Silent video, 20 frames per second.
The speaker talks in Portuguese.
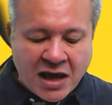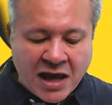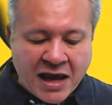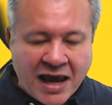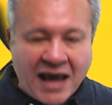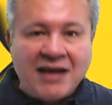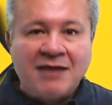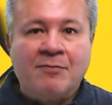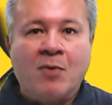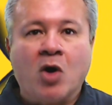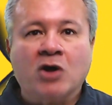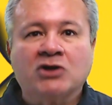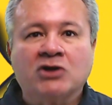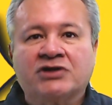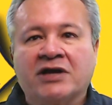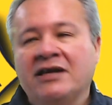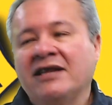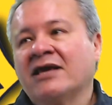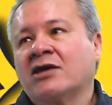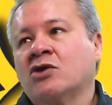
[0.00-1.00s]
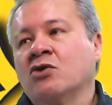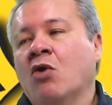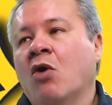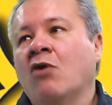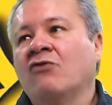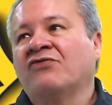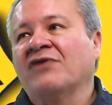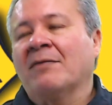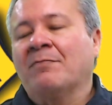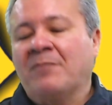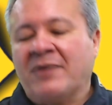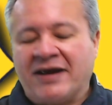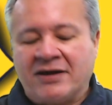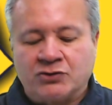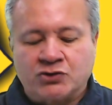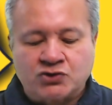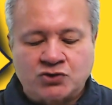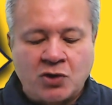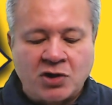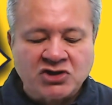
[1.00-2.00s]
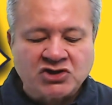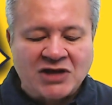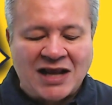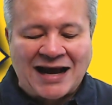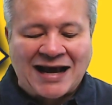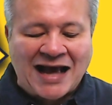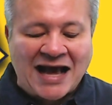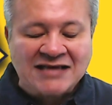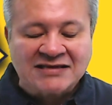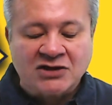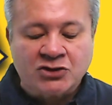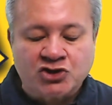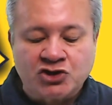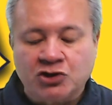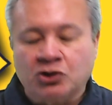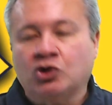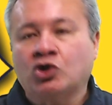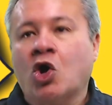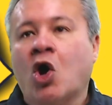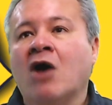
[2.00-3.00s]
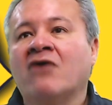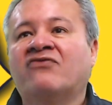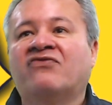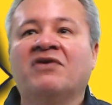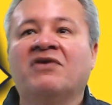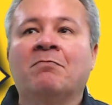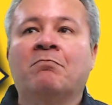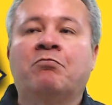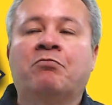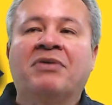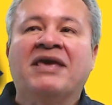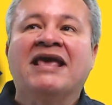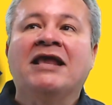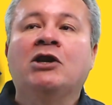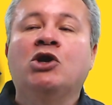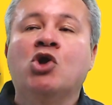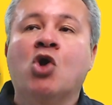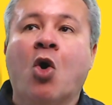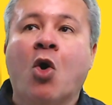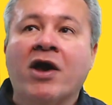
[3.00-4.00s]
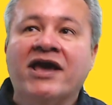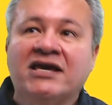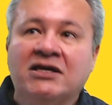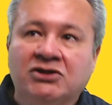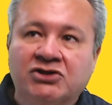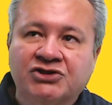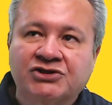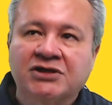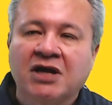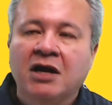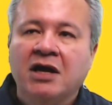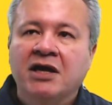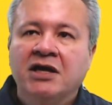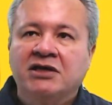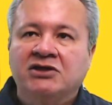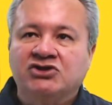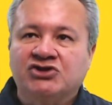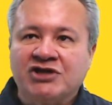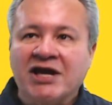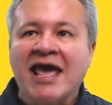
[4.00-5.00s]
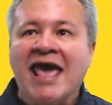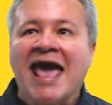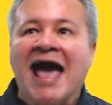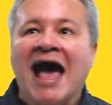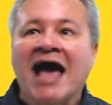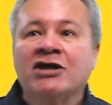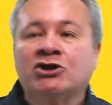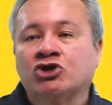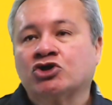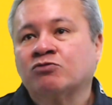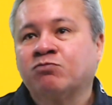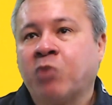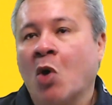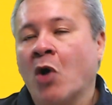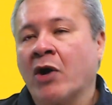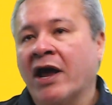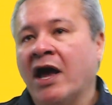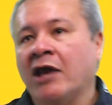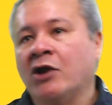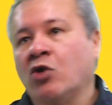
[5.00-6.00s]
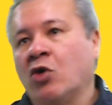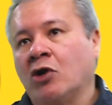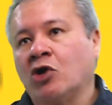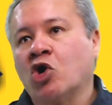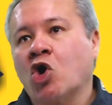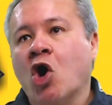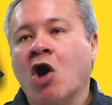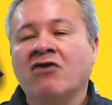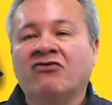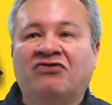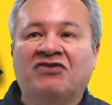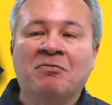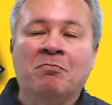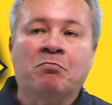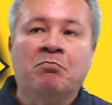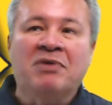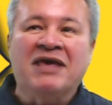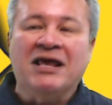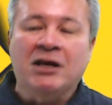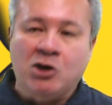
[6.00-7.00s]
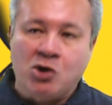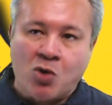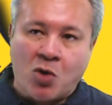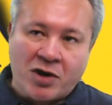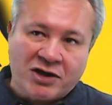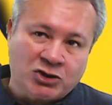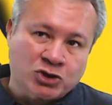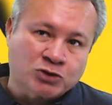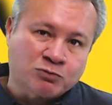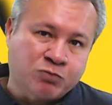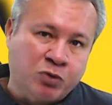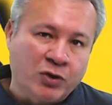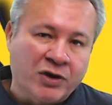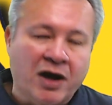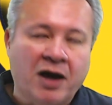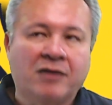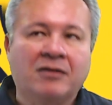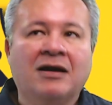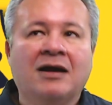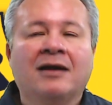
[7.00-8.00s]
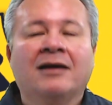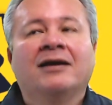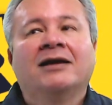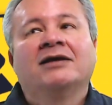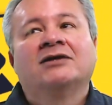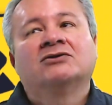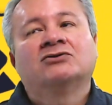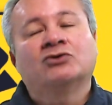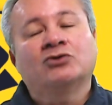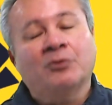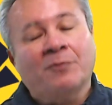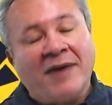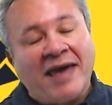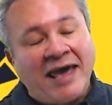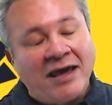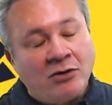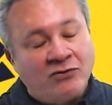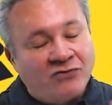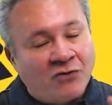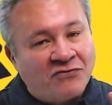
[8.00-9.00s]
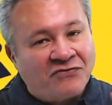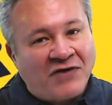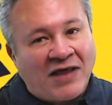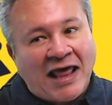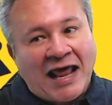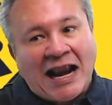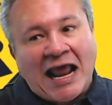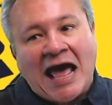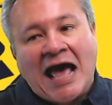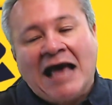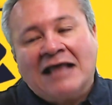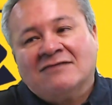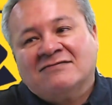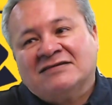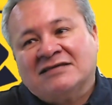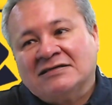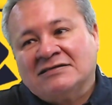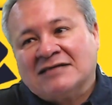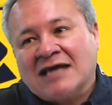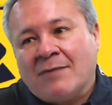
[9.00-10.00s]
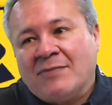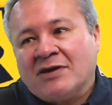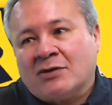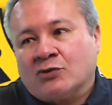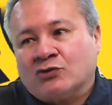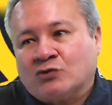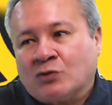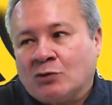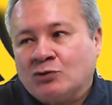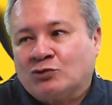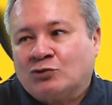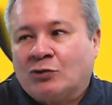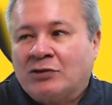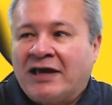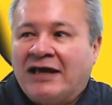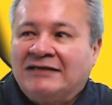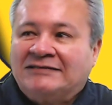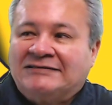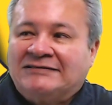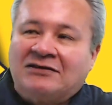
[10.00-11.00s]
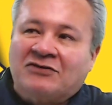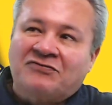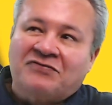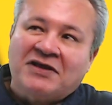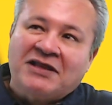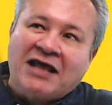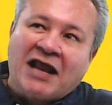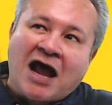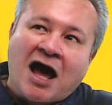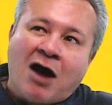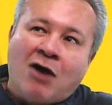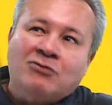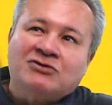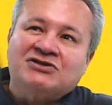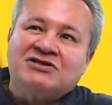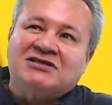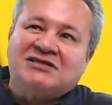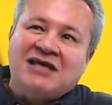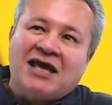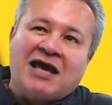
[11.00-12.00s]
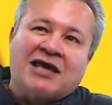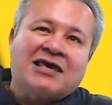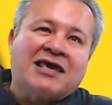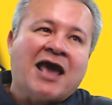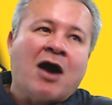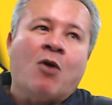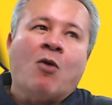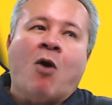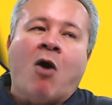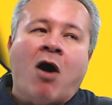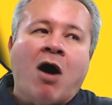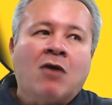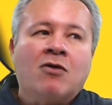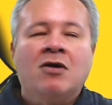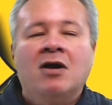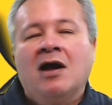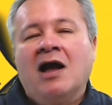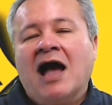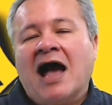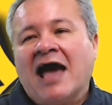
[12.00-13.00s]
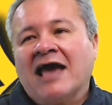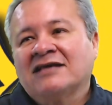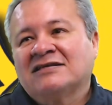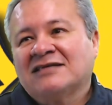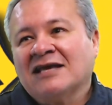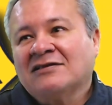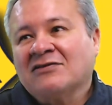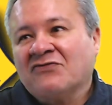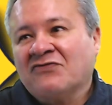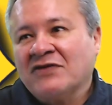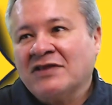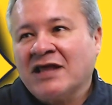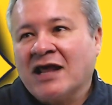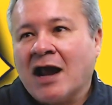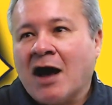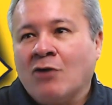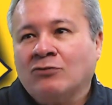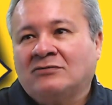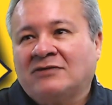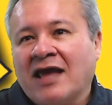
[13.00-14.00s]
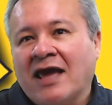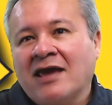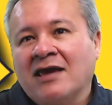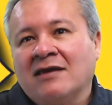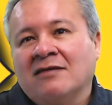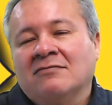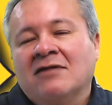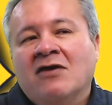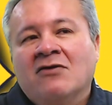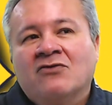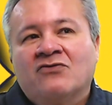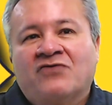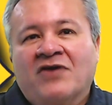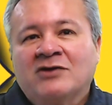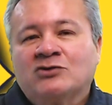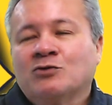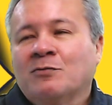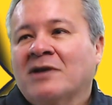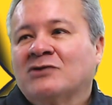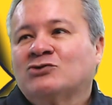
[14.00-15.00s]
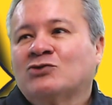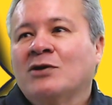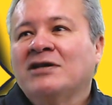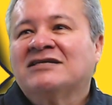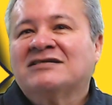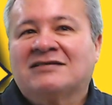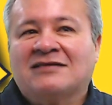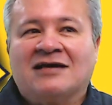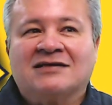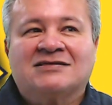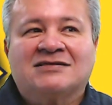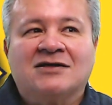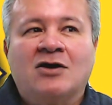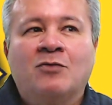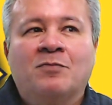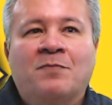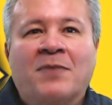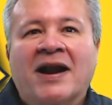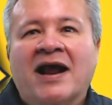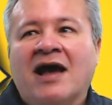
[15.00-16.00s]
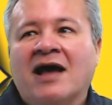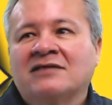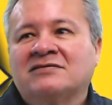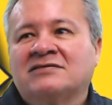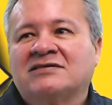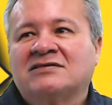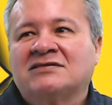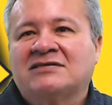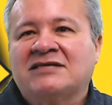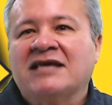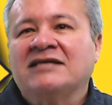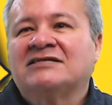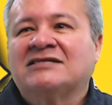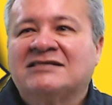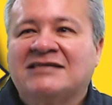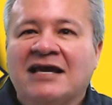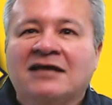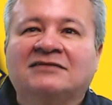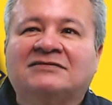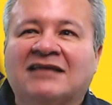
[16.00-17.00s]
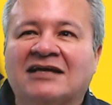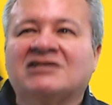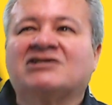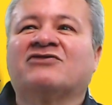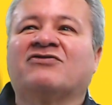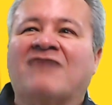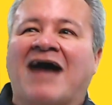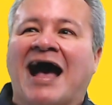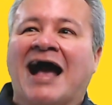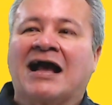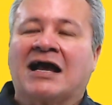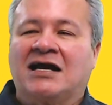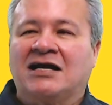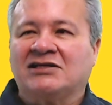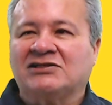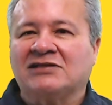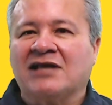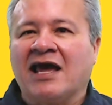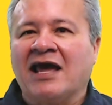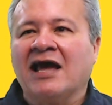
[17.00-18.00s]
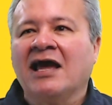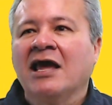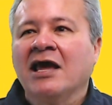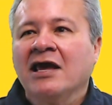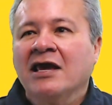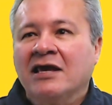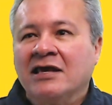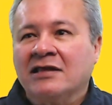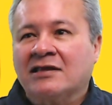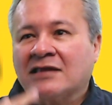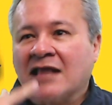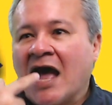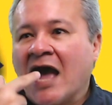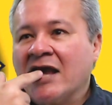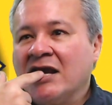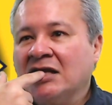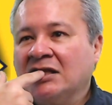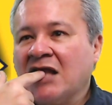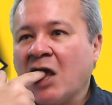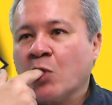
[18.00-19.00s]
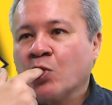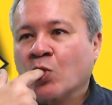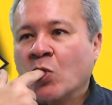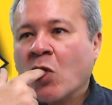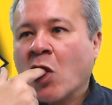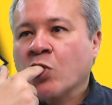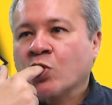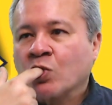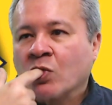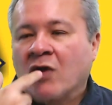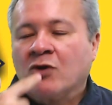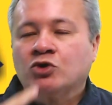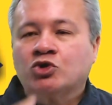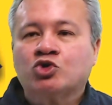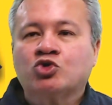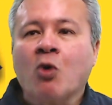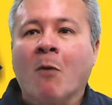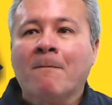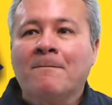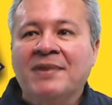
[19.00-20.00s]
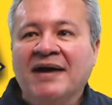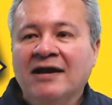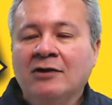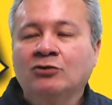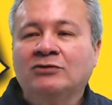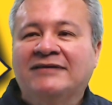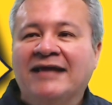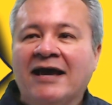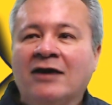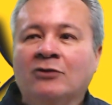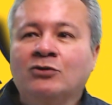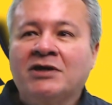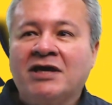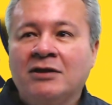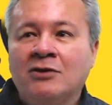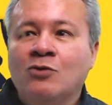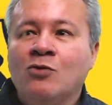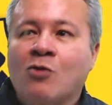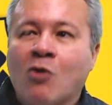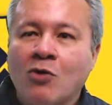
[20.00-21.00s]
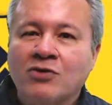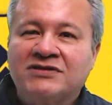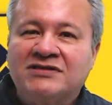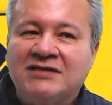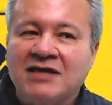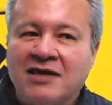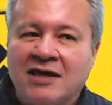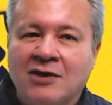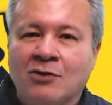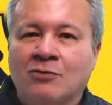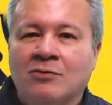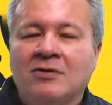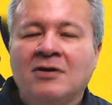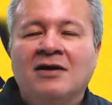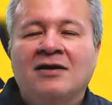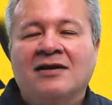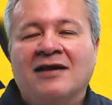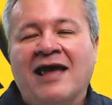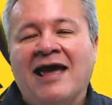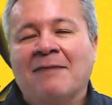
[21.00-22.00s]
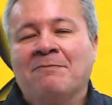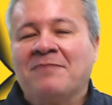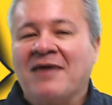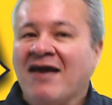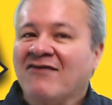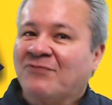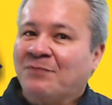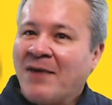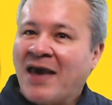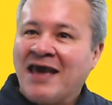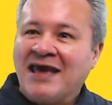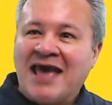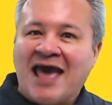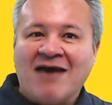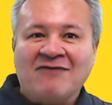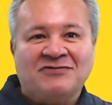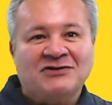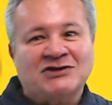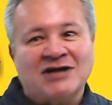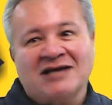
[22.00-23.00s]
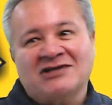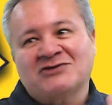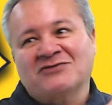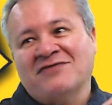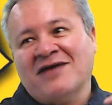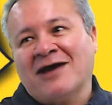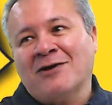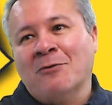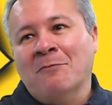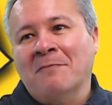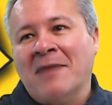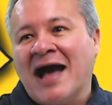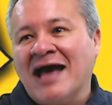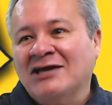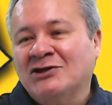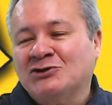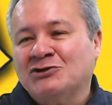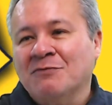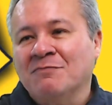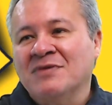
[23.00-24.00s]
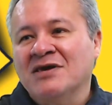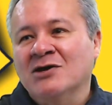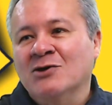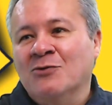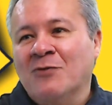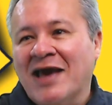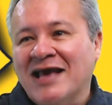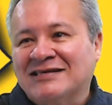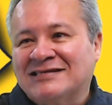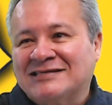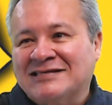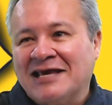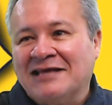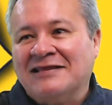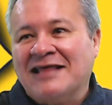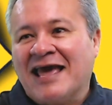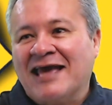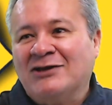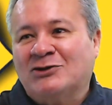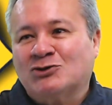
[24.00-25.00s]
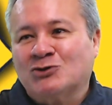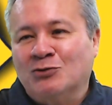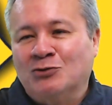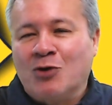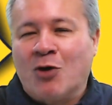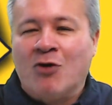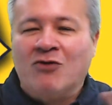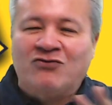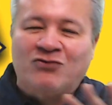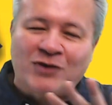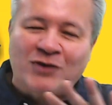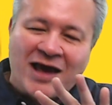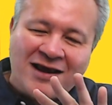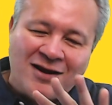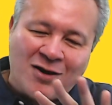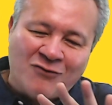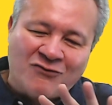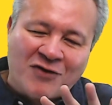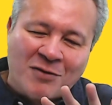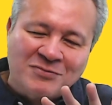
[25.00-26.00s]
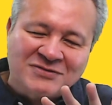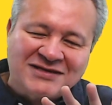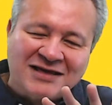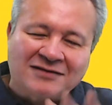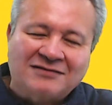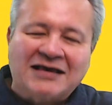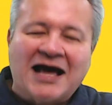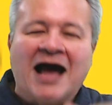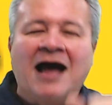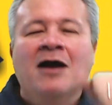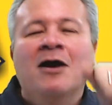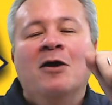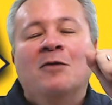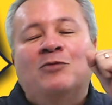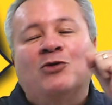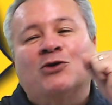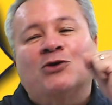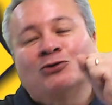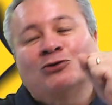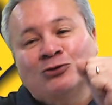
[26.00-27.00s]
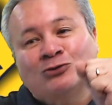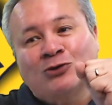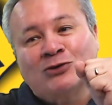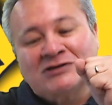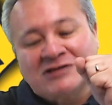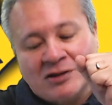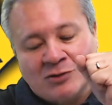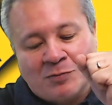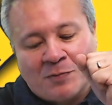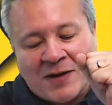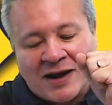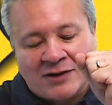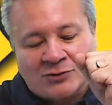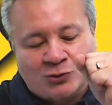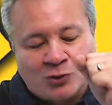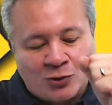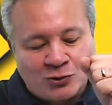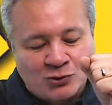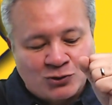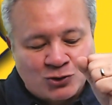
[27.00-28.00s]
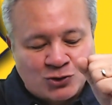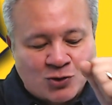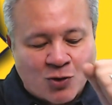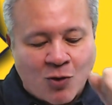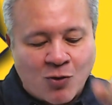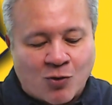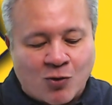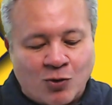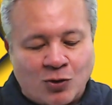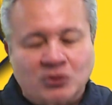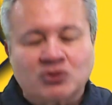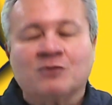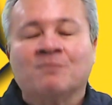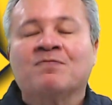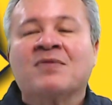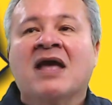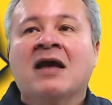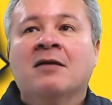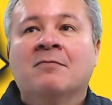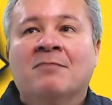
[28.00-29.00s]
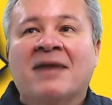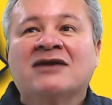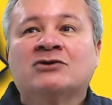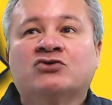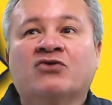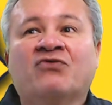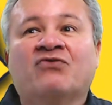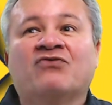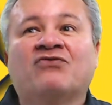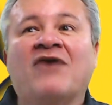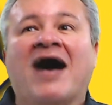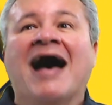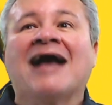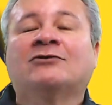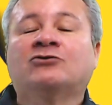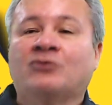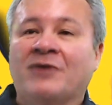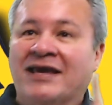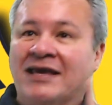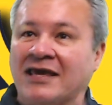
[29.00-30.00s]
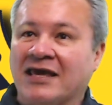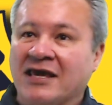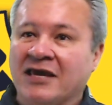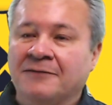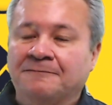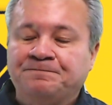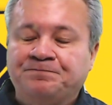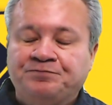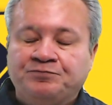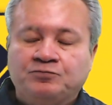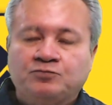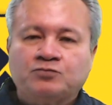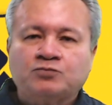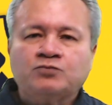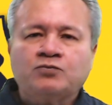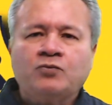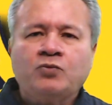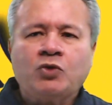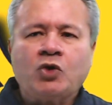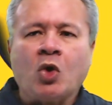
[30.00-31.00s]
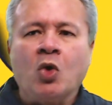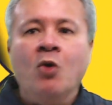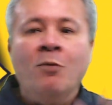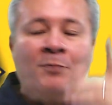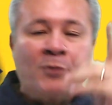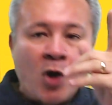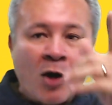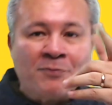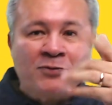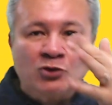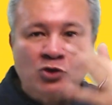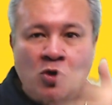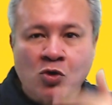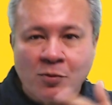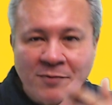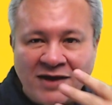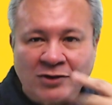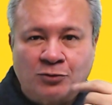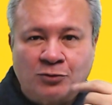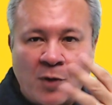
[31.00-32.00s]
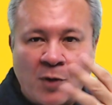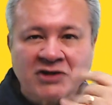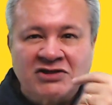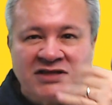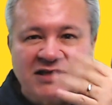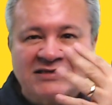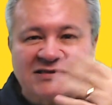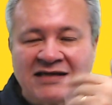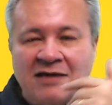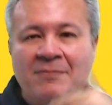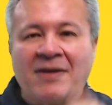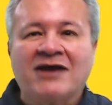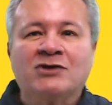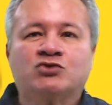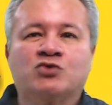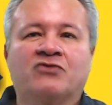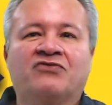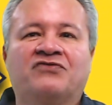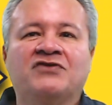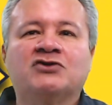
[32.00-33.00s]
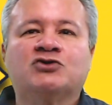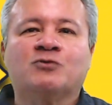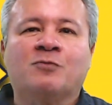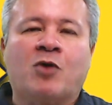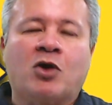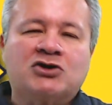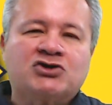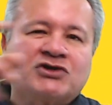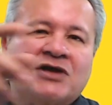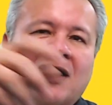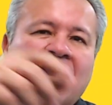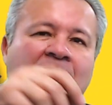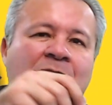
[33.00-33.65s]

ele mostra ali que houve apreensões na casa de 9 bilhões de reais por ano, 9 bilhões por ano. Tudo bem, não vou falar nada, vocês sabem que eu sou auditor da Receita Federal, dizer que é o órgão. A Receita Federal tem, fez uma solicitação para 600 vagas, né? E tá ainda chupando o dedo que não conseguiu, né? PFPRF já tiveram mais de mil, excedente um novo, né? Não vamos entrar, porque eu tô torcendo para todos os concursos. Mas o fato é que o próprio documento, pode descer mais o ofício, mostra lá